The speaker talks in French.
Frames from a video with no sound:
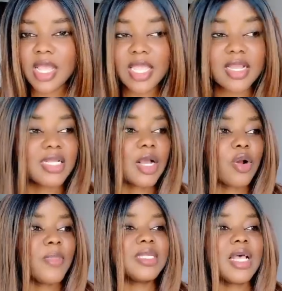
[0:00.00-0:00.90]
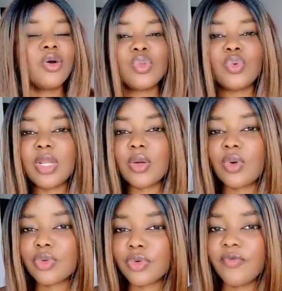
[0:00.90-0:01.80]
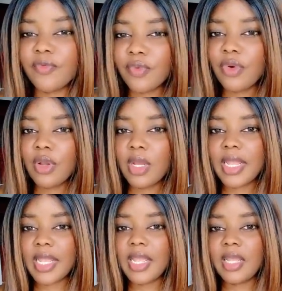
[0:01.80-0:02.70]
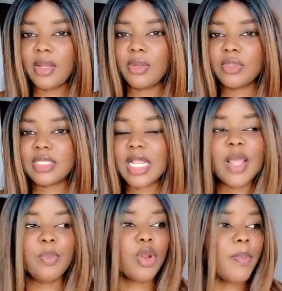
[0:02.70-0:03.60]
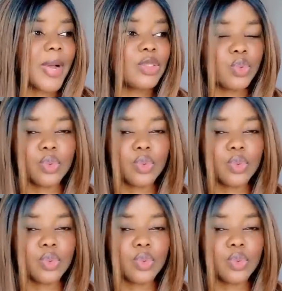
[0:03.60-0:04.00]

Et quand ça commence à retourner contre vous, hein, c'est les pleurs partout.